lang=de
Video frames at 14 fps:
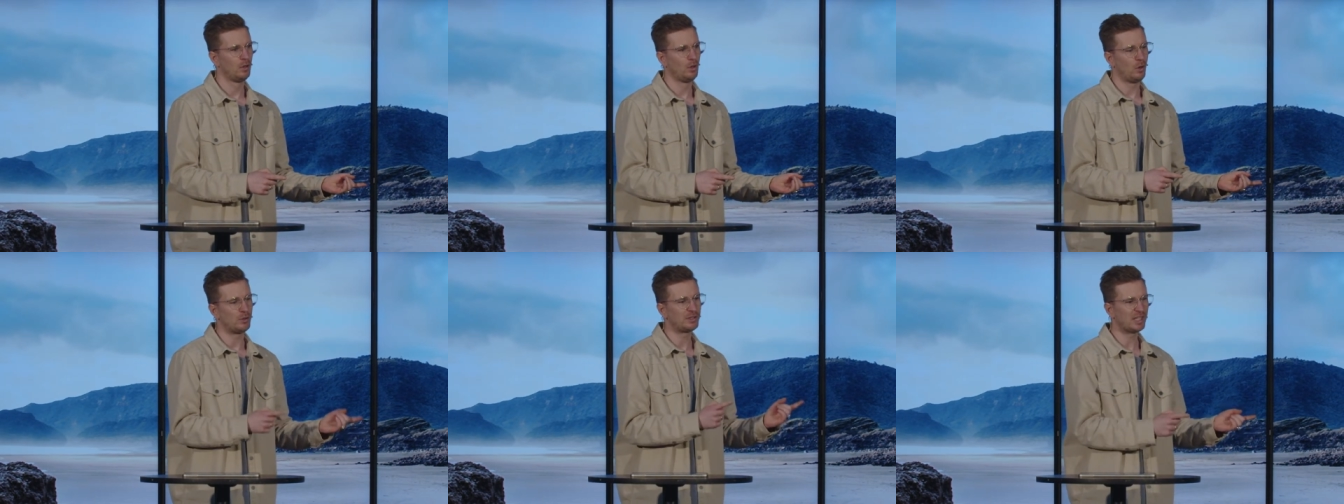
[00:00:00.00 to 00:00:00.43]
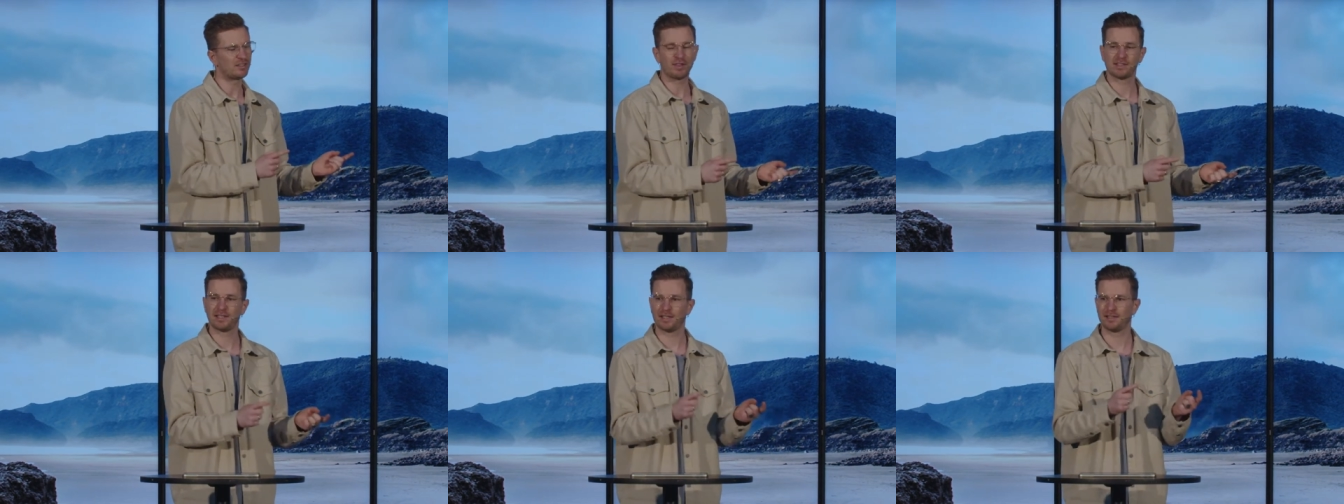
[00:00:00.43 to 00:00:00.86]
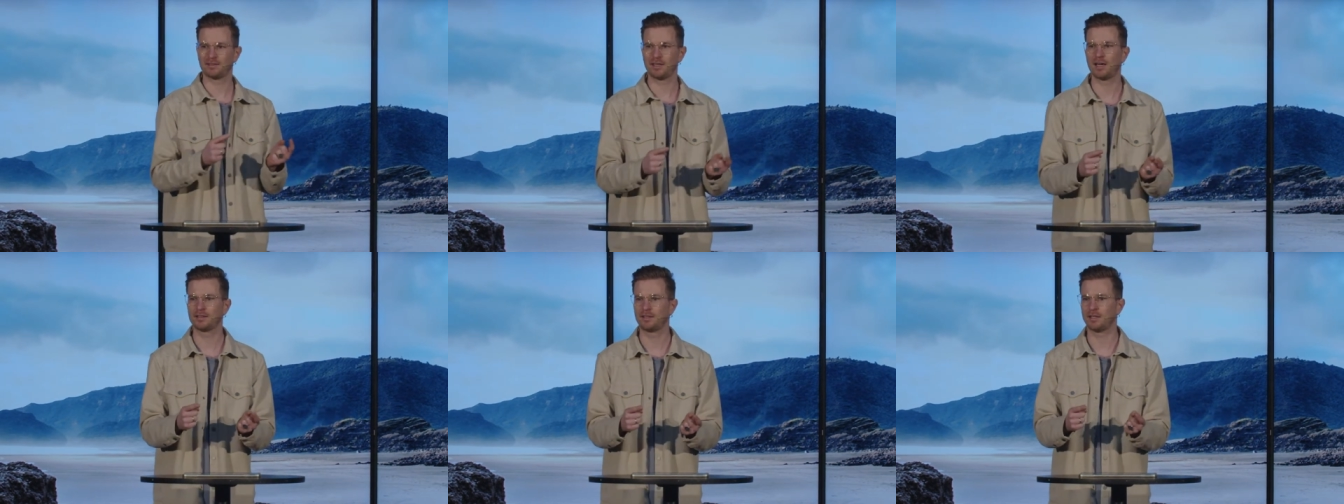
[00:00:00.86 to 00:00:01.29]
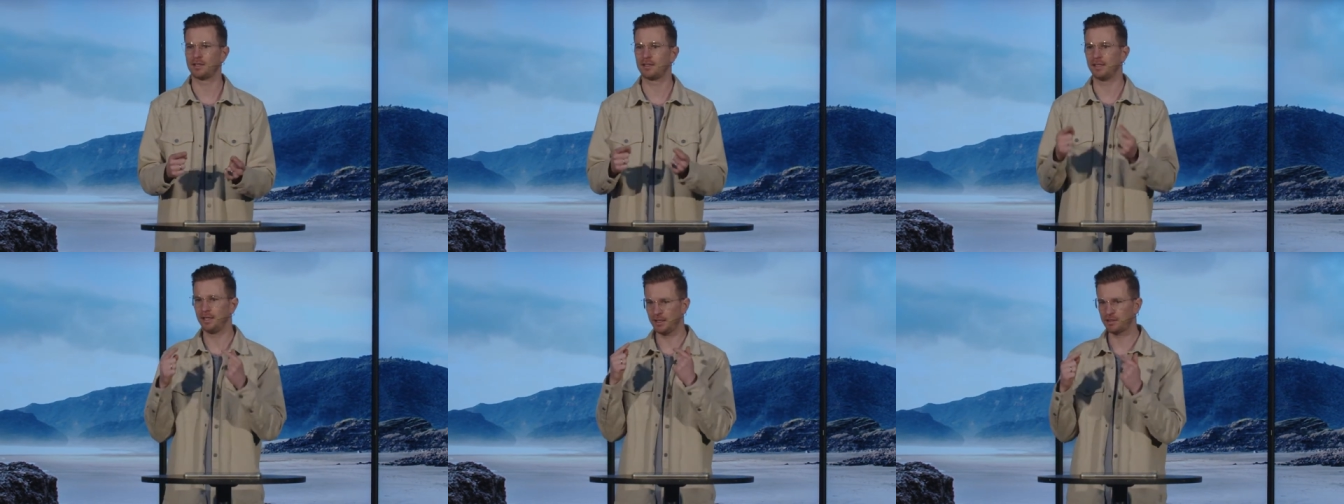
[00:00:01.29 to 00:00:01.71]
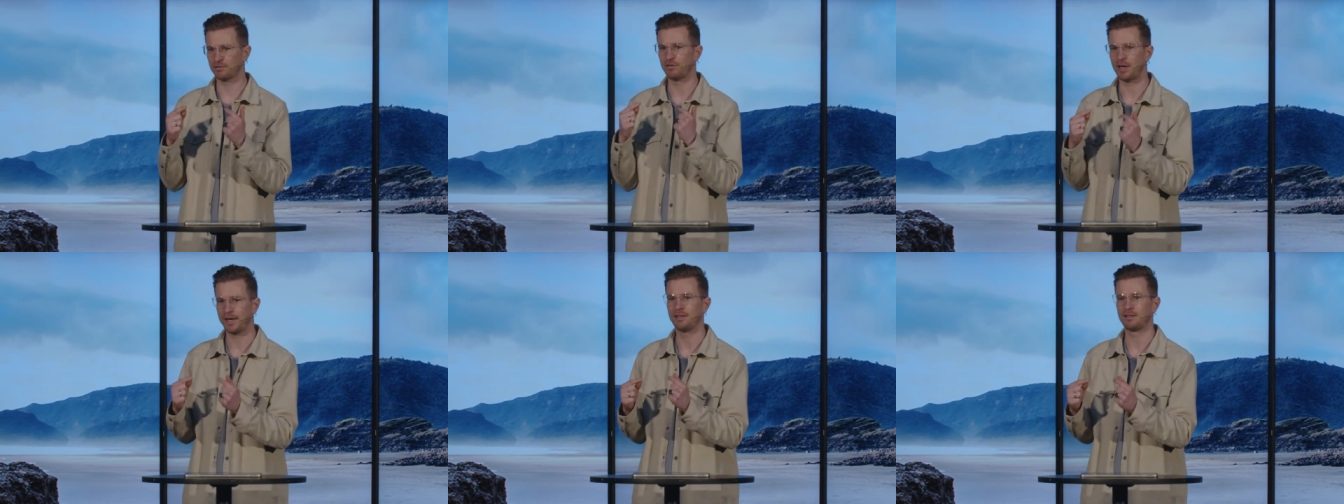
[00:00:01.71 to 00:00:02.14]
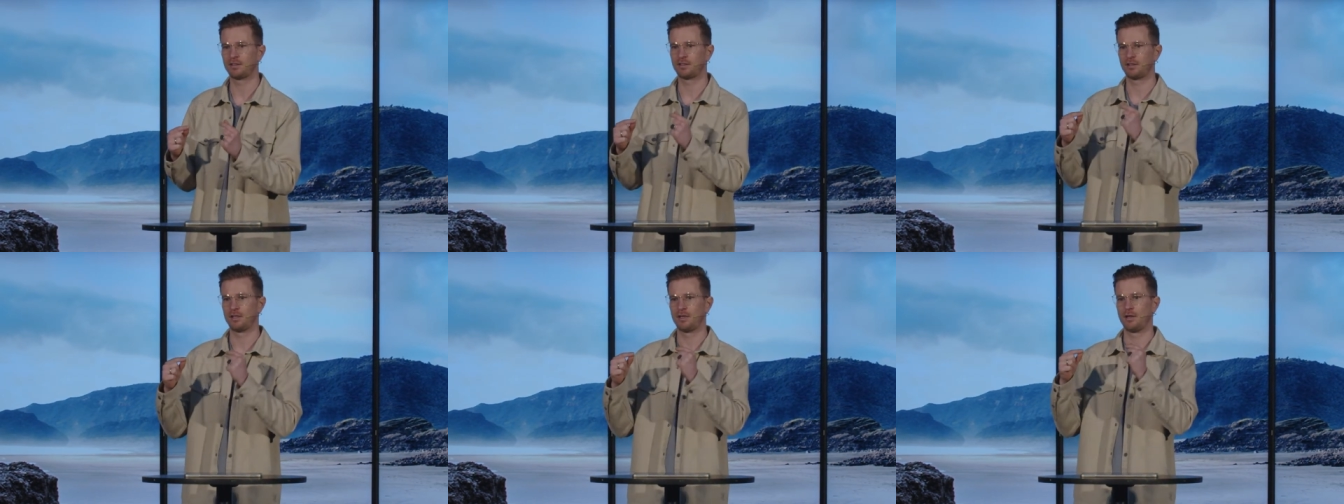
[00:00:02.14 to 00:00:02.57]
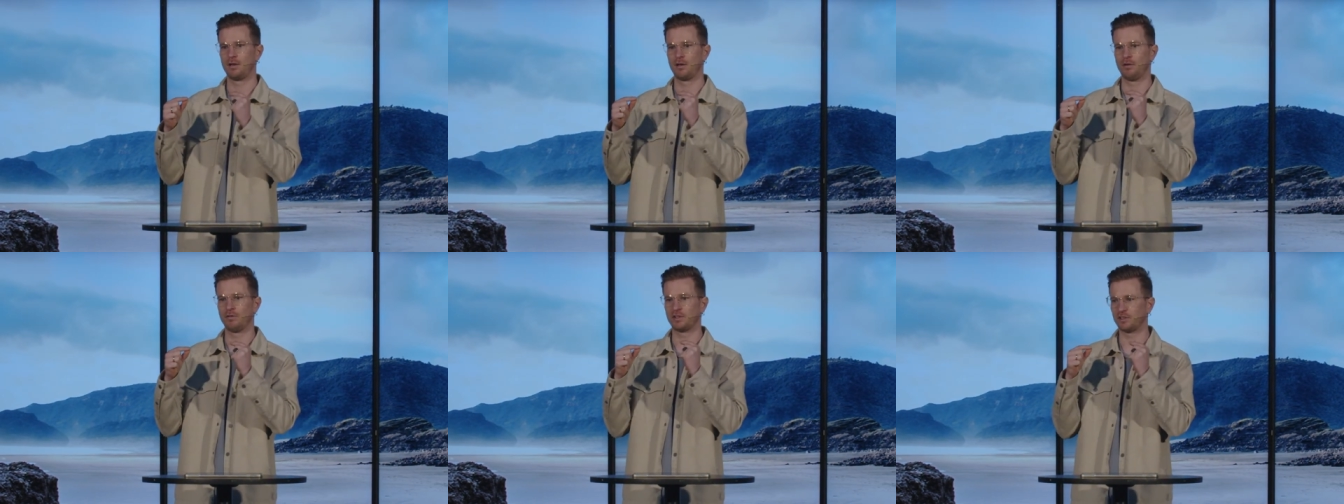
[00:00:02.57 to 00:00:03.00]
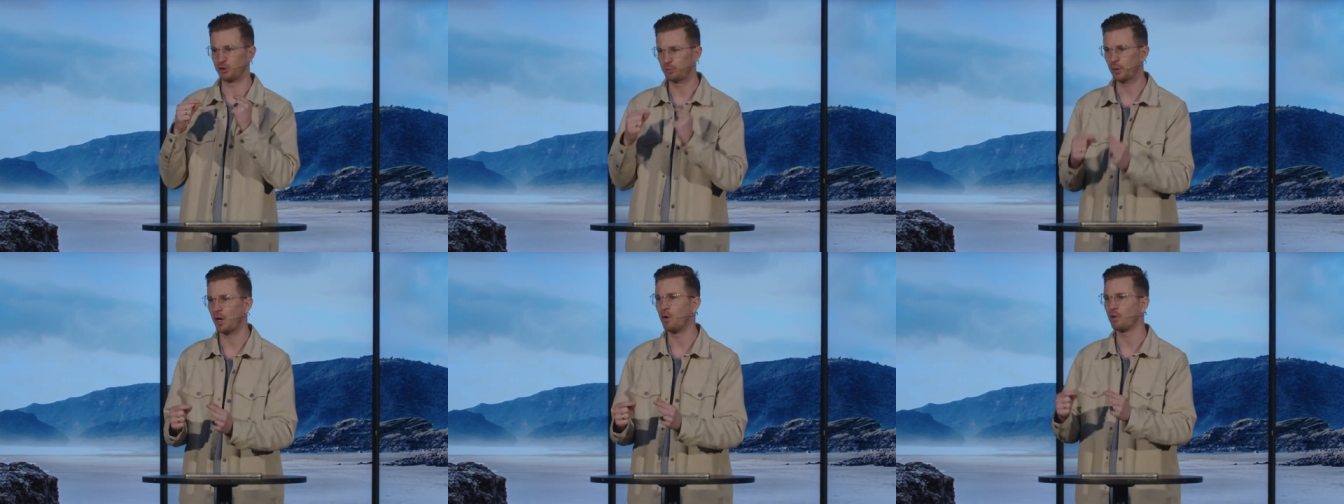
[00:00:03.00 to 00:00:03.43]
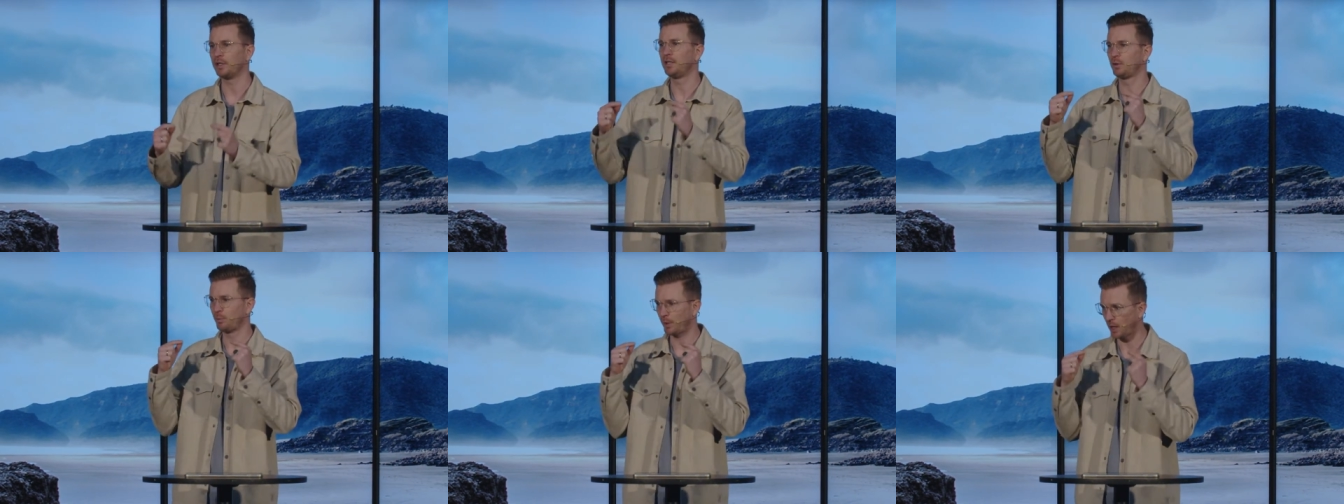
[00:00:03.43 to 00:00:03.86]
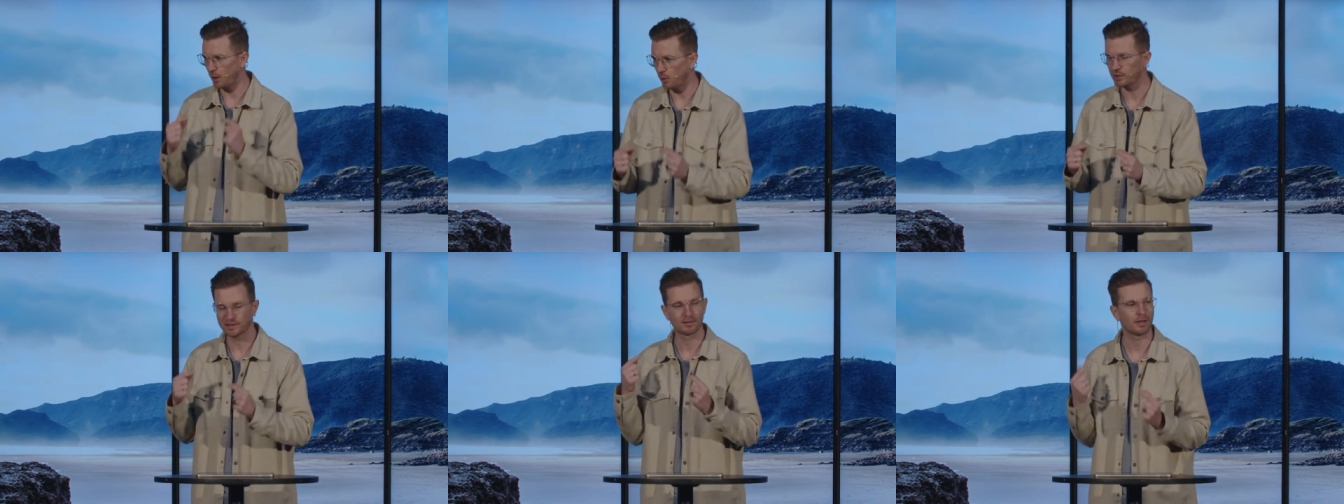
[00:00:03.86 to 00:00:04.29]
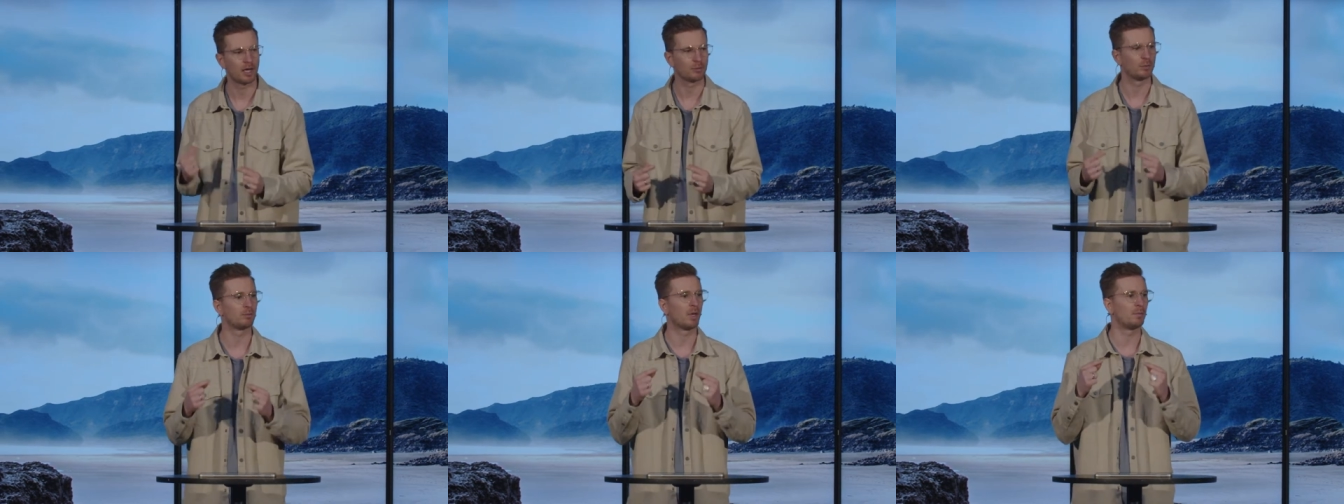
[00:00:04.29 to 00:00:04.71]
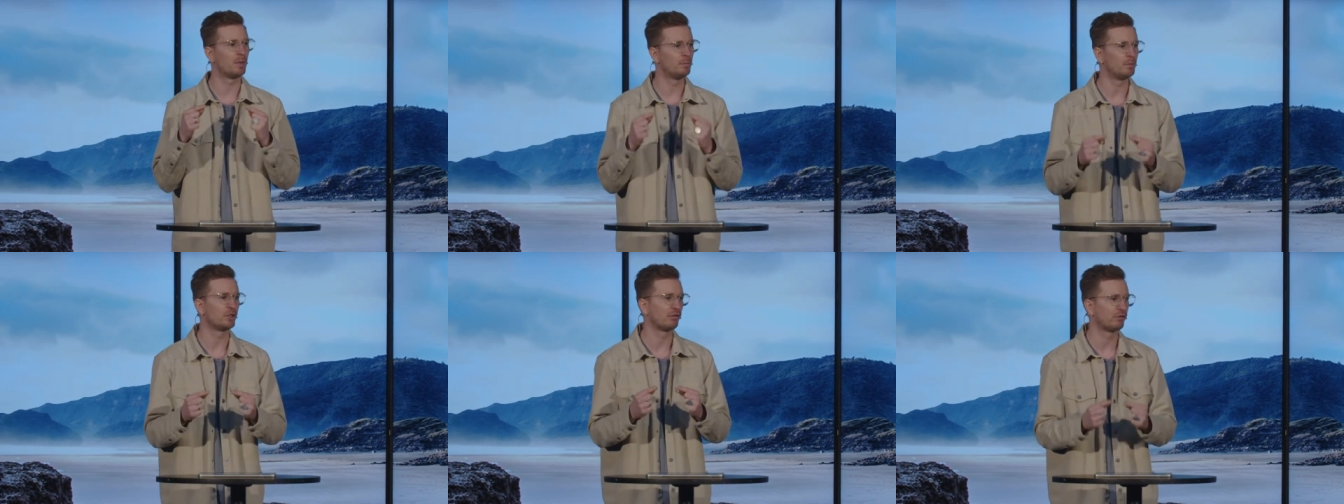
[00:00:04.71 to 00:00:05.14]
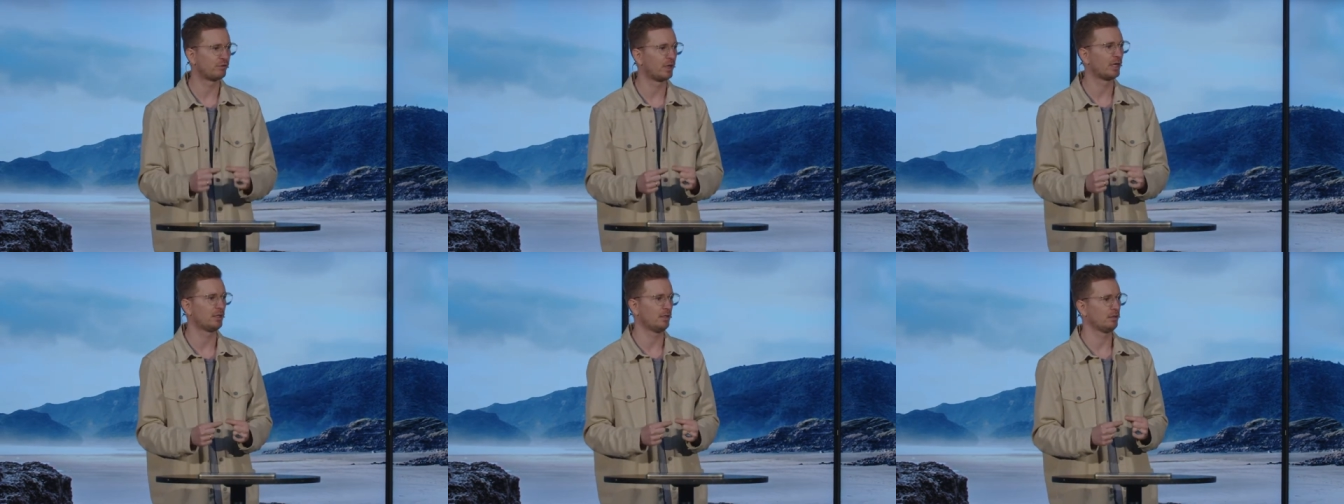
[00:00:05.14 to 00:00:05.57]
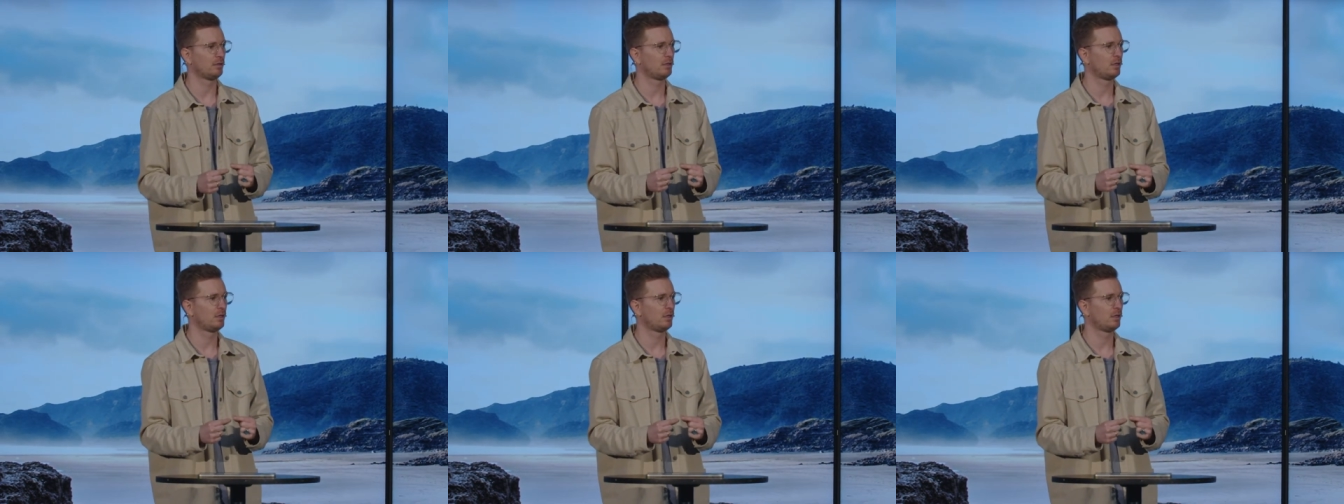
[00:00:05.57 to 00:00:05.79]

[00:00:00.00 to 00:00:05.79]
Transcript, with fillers: Und das, was er gesagt hat, ich weiß, was ich brauche. Ich brauche Zeit mit meinem himmlischen Vater.